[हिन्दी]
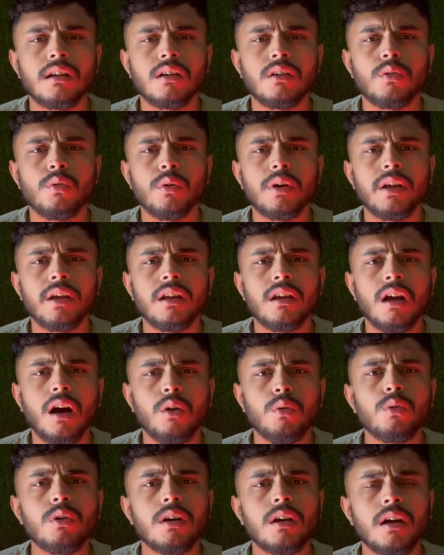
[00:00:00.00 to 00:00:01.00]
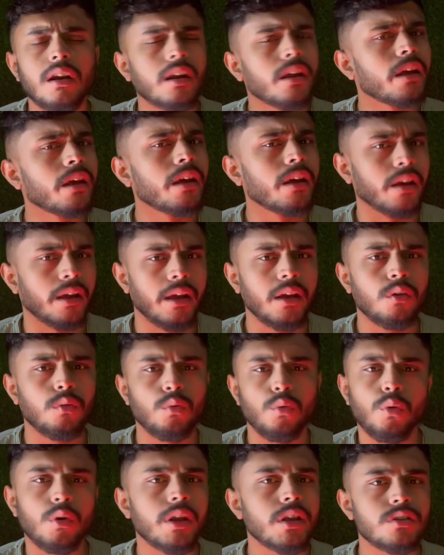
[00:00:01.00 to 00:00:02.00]
कोई राहुल करके हैं
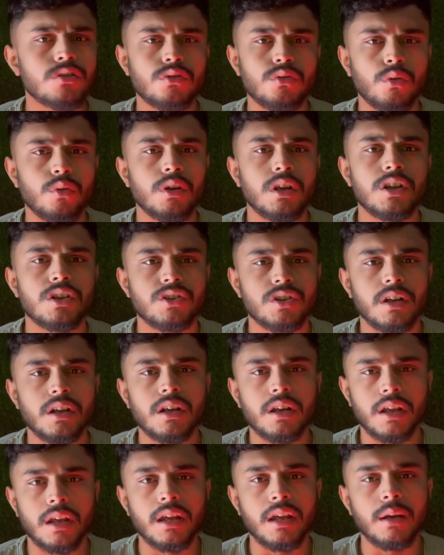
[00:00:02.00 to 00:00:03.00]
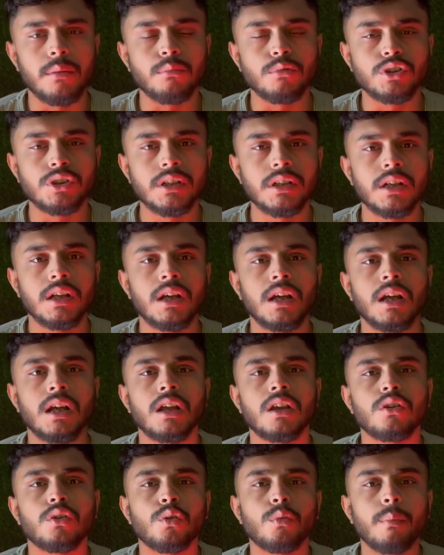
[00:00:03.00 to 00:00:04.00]
उन्होंने स्टोरी शेयर की है मुझे
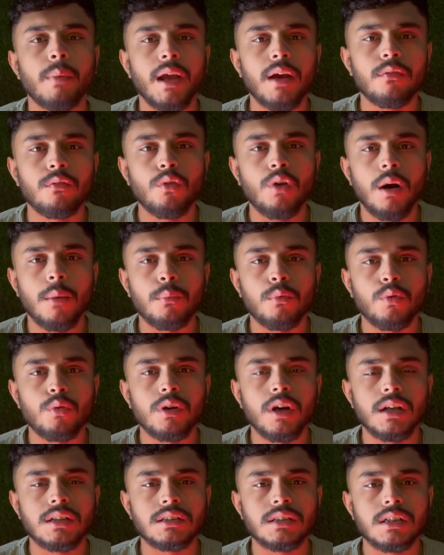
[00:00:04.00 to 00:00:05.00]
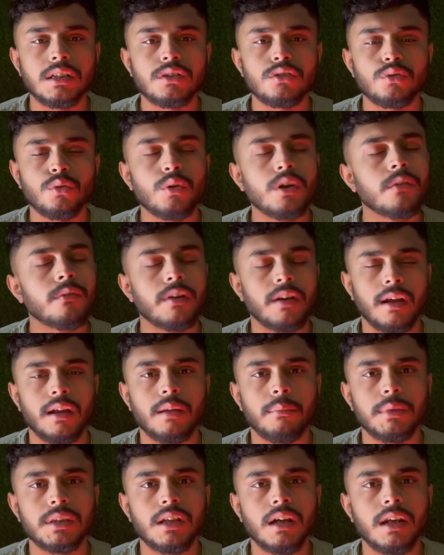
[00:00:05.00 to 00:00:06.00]
तो मैं वो आपको आज ये स्टोरी बना
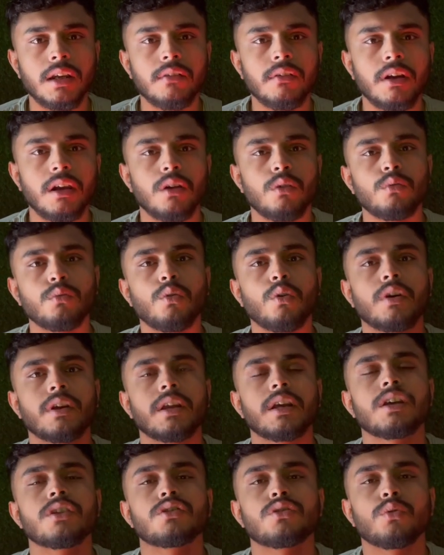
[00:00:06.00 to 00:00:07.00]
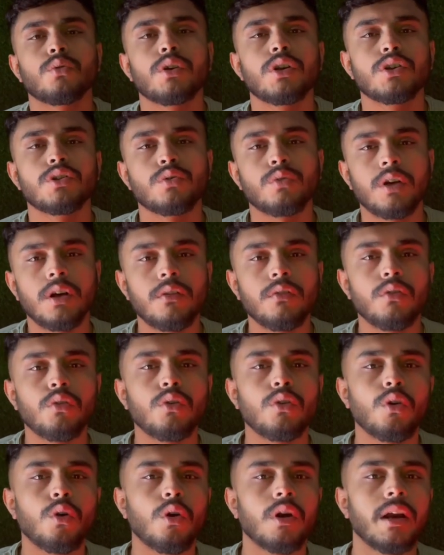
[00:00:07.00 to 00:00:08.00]
बताने वाला हूँ और ये स्टोरी जो है वो
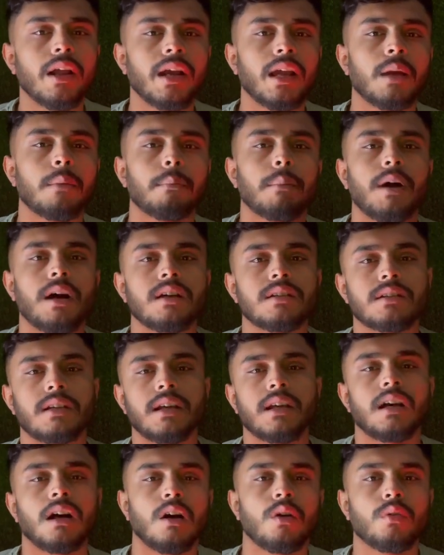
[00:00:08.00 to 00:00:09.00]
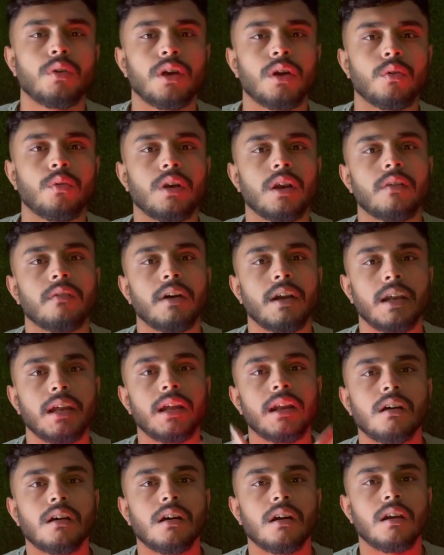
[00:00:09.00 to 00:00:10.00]
नोएडा के पास एक गाँव की होने वाली
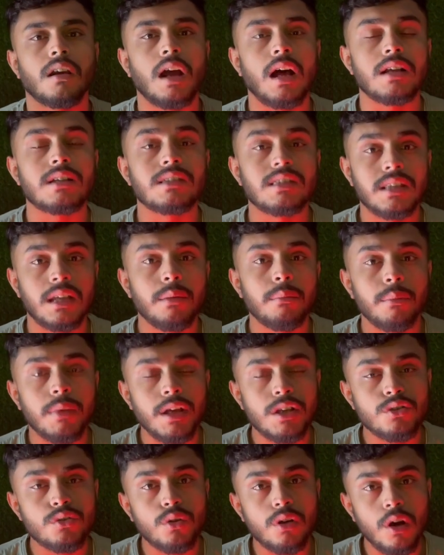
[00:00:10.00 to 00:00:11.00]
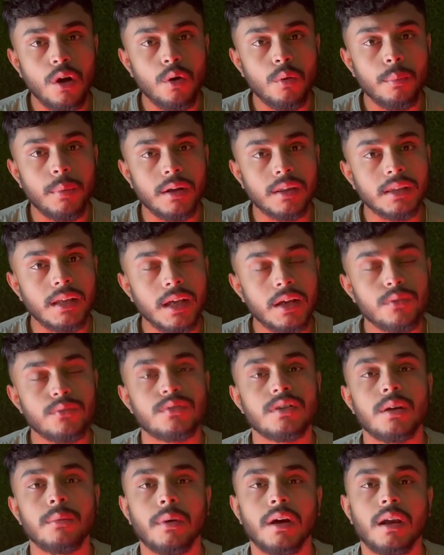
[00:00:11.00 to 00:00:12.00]
है रास्ते में जो गाँव पड़ता है
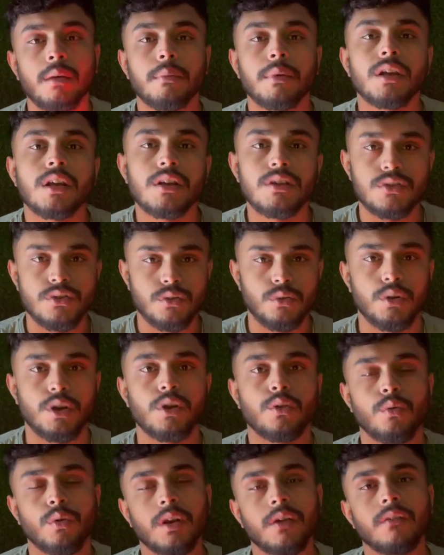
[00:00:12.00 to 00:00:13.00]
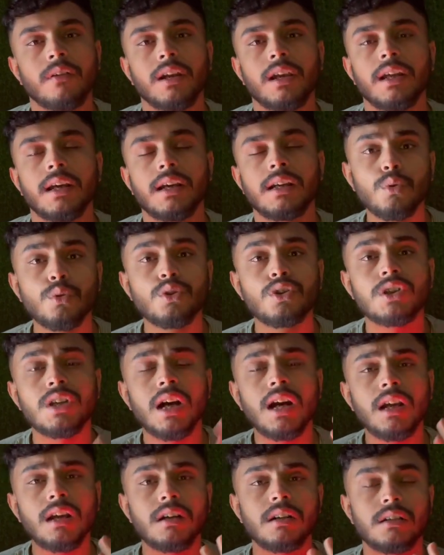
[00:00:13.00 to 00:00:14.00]
उसके बारे में ये स्टोरी होने वाली है तो
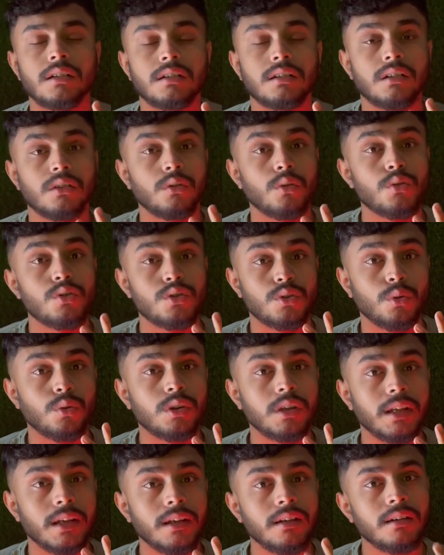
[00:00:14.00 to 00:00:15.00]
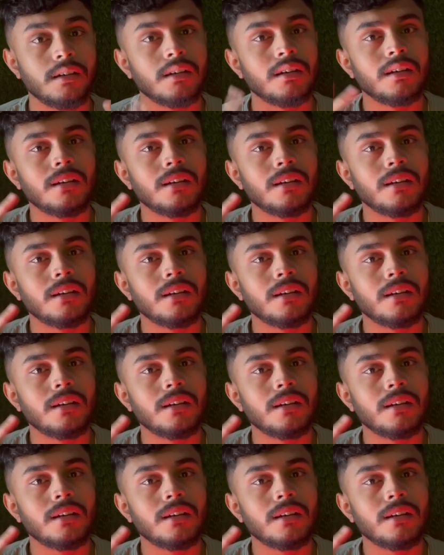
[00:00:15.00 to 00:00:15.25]
चार दोस्त होते हैं